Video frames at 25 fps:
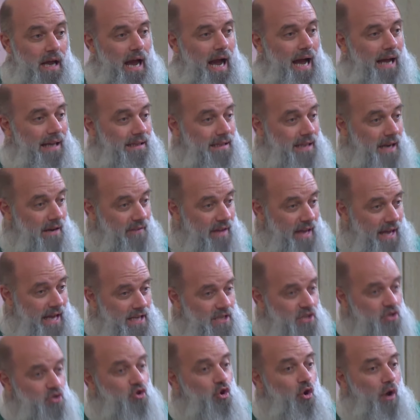
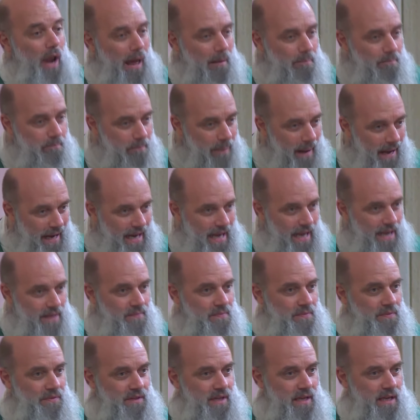Attraverso
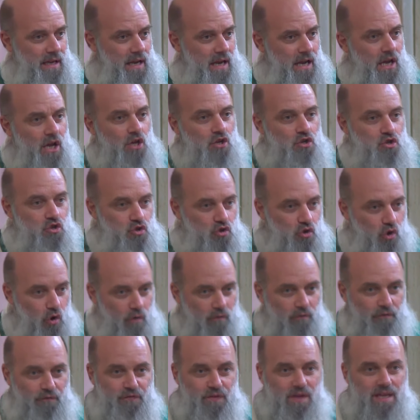l'apparente
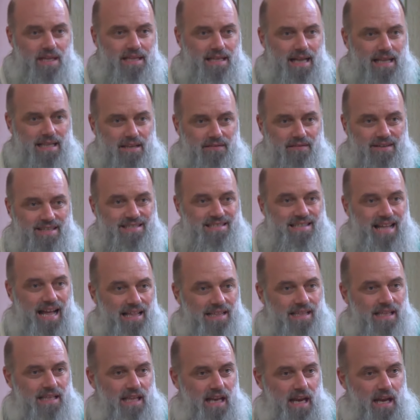sconfitta
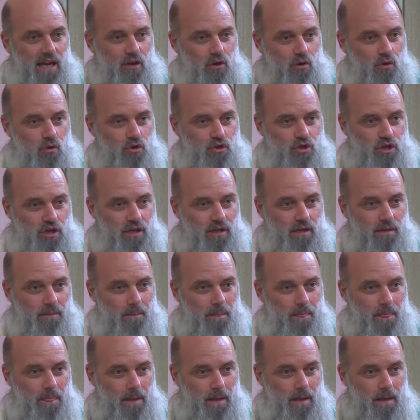devastante della croce.